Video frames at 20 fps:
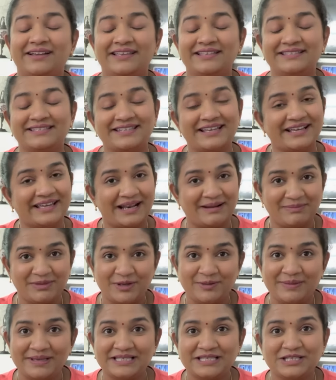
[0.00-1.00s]

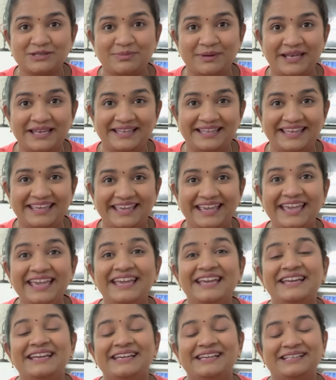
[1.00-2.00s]
இன்ஸ்டாகிராம்லேயும் மெசேஜ் பண்ணியிருந்தேன்
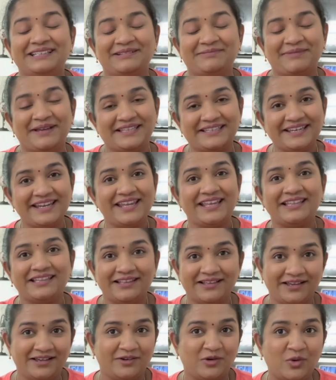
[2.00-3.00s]
பண்ணியிருந்தீங்க என்ன மாதிரி இந்த